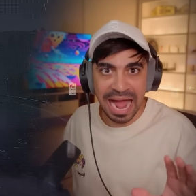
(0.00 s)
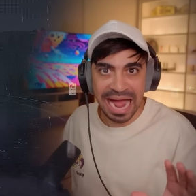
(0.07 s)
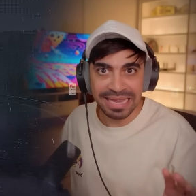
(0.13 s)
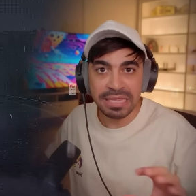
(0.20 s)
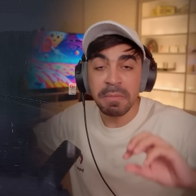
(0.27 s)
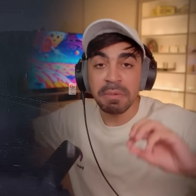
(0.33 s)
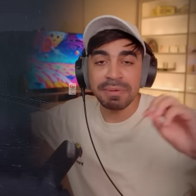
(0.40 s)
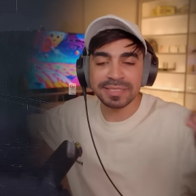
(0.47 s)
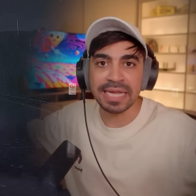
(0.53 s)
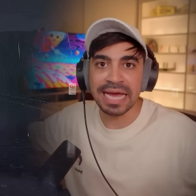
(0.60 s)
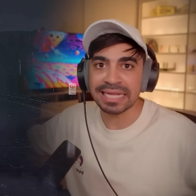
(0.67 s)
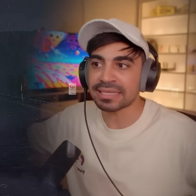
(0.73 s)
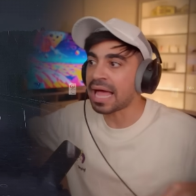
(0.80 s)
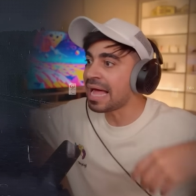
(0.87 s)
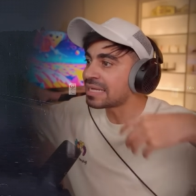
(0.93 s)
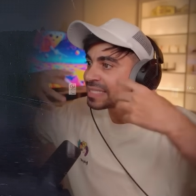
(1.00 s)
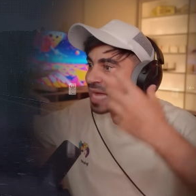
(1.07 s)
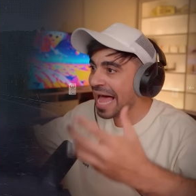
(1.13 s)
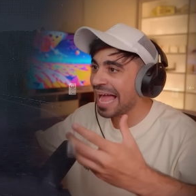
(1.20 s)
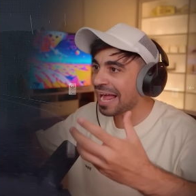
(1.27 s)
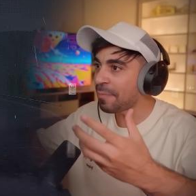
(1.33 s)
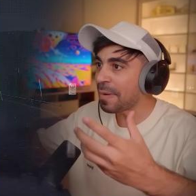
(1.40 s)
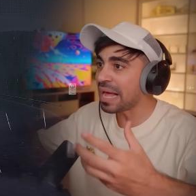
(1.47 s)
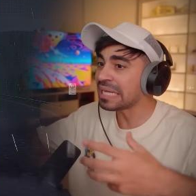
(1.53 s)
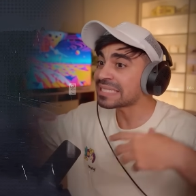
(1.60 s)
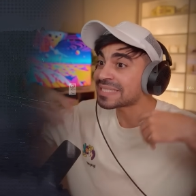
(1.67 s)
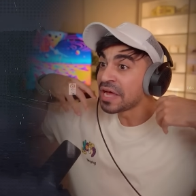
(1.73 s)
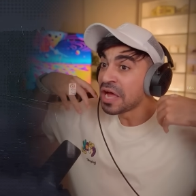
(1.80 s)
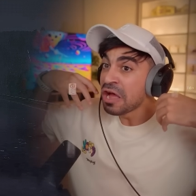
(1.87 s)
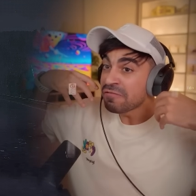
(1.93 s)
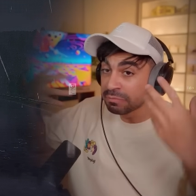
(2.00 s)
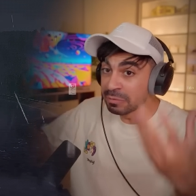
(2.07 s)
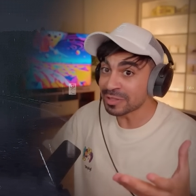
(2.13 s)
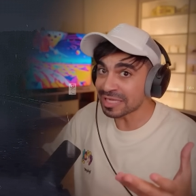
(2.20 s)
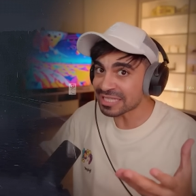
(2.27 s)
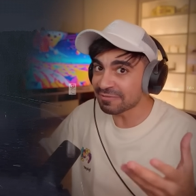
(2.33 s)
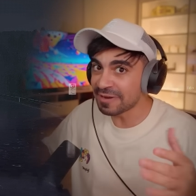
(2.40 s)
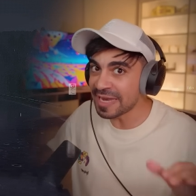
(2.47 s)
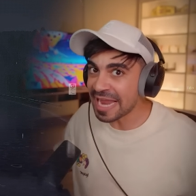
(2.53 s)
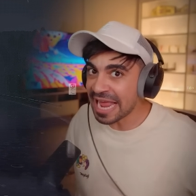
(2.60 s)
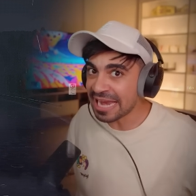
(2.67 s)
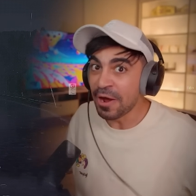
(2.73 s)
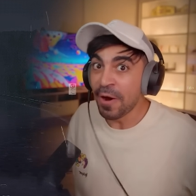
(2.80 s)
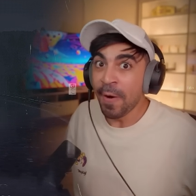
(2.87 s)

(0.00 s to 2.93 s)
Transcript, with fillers: هذه ببساطه سائق باص في منتصف الليل